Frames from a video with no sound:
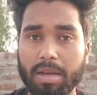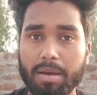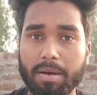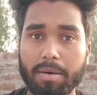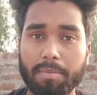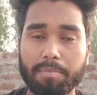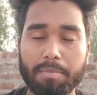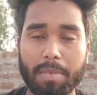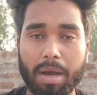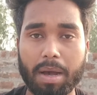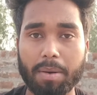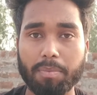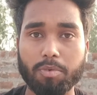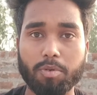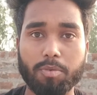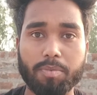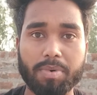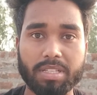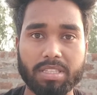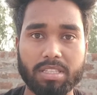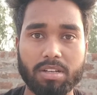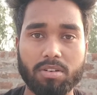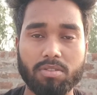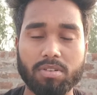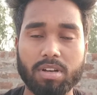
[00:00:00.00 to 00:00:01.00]
में आपको
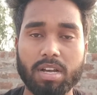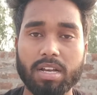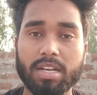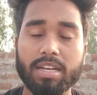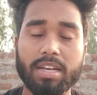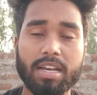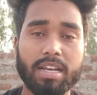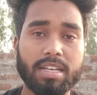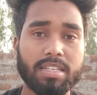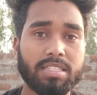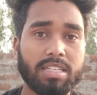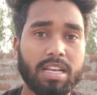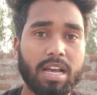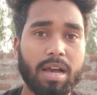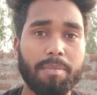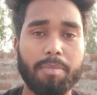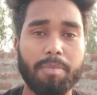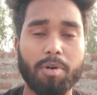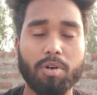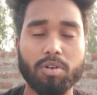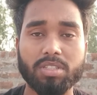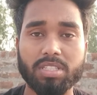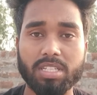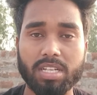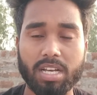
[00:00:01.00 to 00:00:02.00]
बताऊँगा कैसे आप
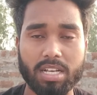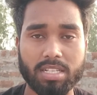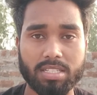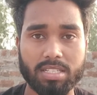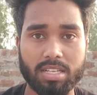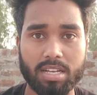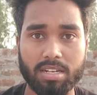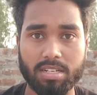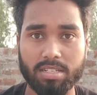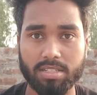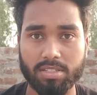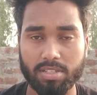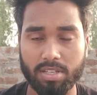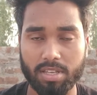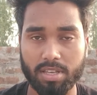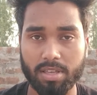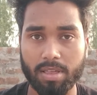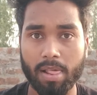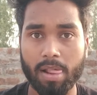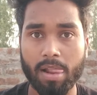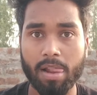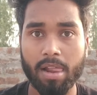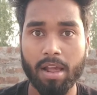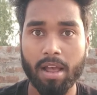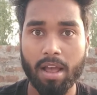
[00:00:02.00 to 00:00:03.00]
बहुत ही आसानी से
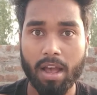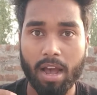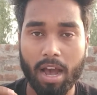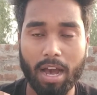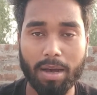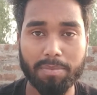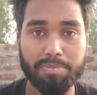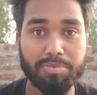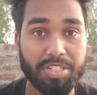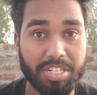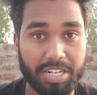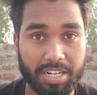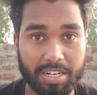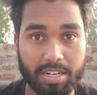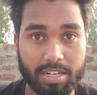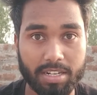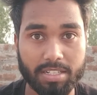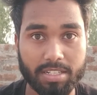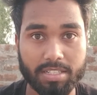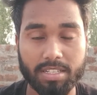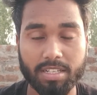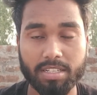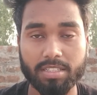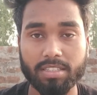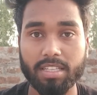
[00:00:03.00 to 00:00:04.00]
आप चेक कर
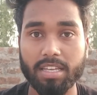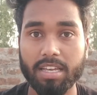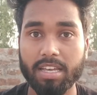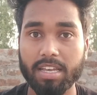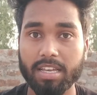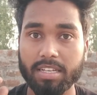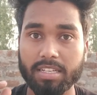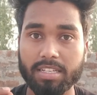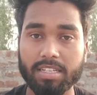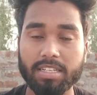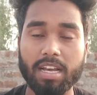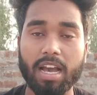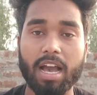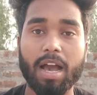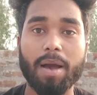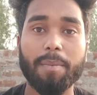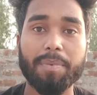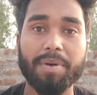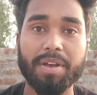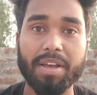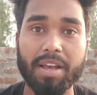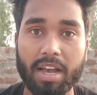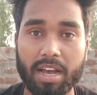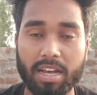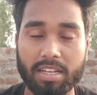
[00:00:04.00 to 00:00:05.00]
सकते हैं कि
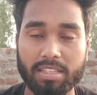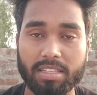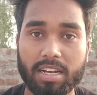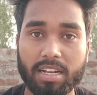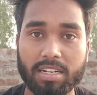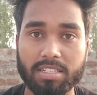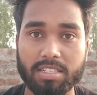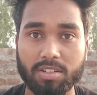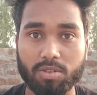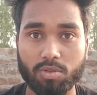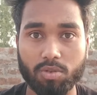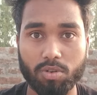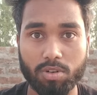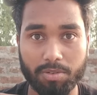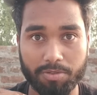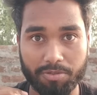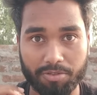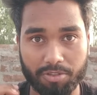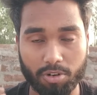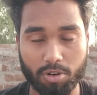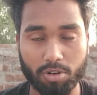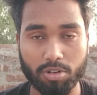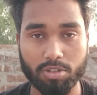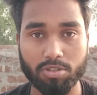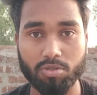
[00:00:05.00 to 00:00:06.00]
आपके आधार से कोई
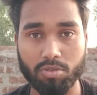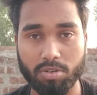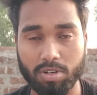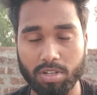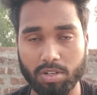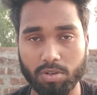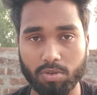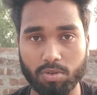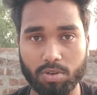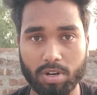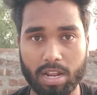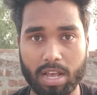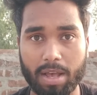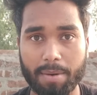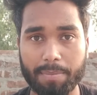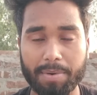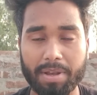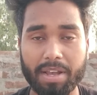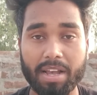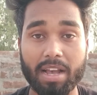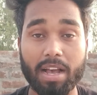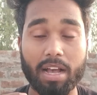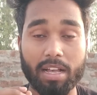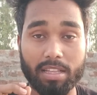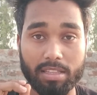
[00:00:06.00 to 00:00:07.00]
फ्रॉड तो नहीं हो रहा
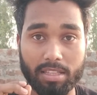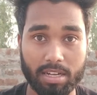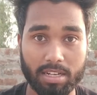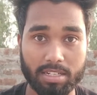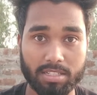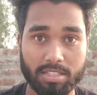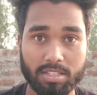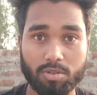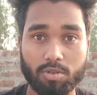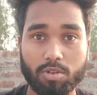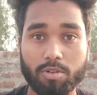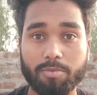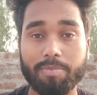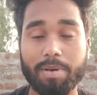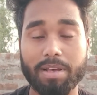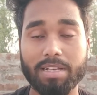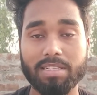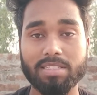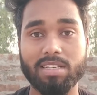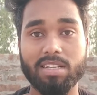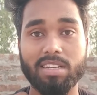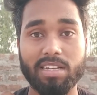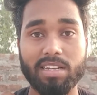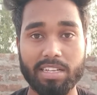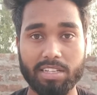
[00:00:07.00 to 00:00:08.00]
आपके आधार से कोई
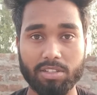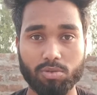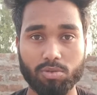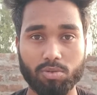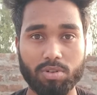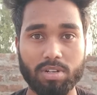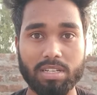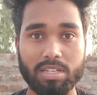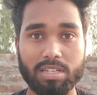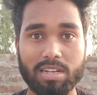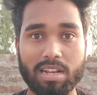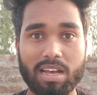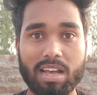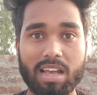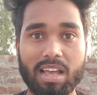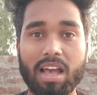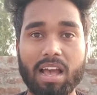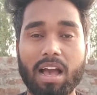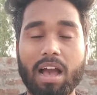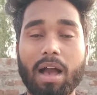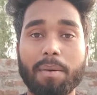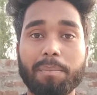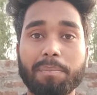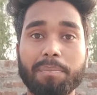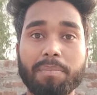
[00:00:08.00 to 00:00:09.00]
पैसे ले तो नहीं रहा है
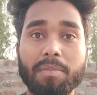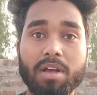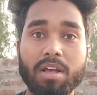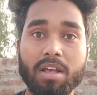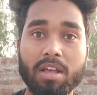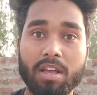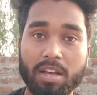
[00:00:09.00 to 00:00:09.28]
आप